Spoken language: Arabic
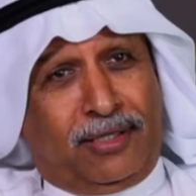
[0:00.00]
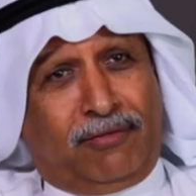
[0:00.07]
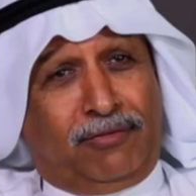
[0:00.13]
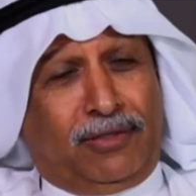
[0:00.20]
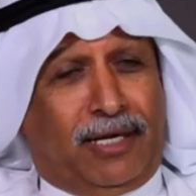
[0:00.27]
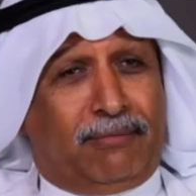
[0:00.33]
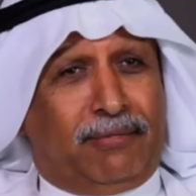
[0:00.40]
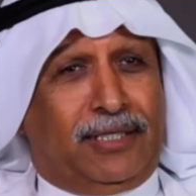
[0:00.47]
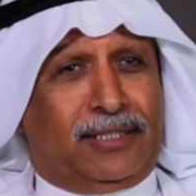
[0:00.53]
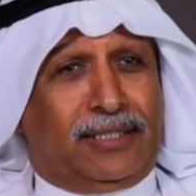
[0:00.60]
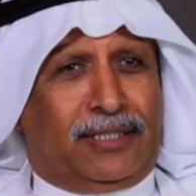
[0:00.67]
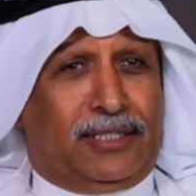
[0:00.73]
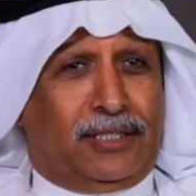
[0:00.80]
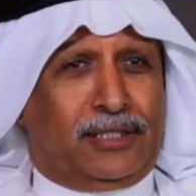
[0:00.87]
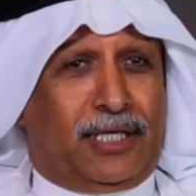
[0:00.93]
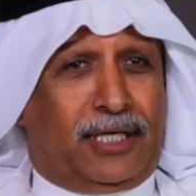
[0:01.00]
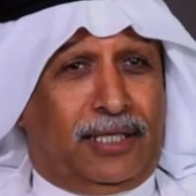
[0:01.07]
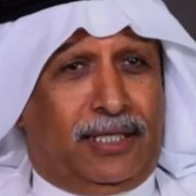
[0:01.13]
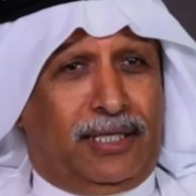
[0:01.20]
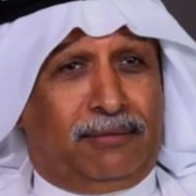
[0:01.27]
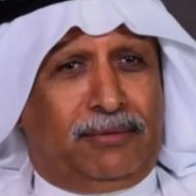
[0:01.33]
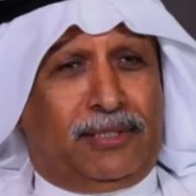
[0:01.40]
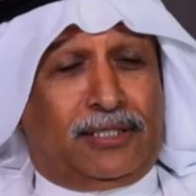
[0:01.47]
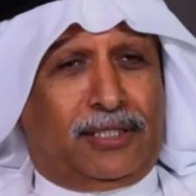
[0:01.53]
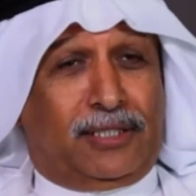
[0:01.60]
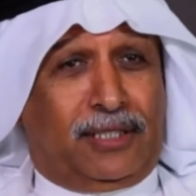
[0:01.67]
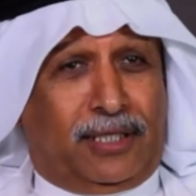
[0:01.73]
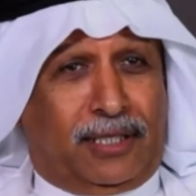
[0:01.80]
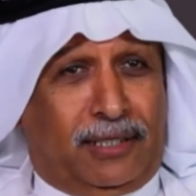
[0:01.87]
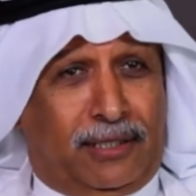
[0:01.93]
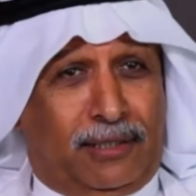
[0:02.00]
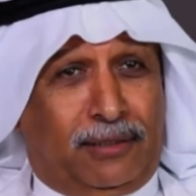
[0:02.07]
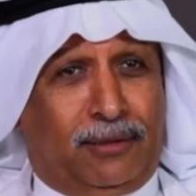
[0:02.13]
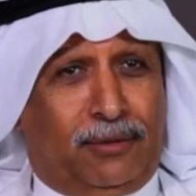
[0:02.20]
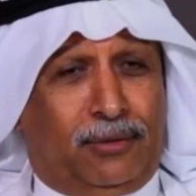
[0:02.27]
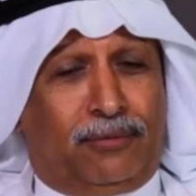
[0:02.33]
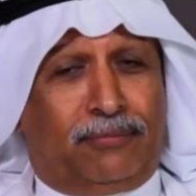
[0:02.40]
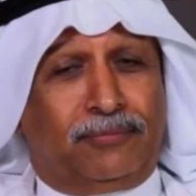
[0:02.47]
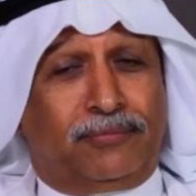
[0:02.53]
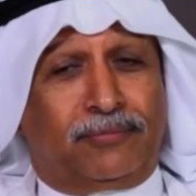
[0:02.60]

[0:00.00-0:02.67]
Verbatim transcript: في عملية الجري اللي بيجري خلال اليوم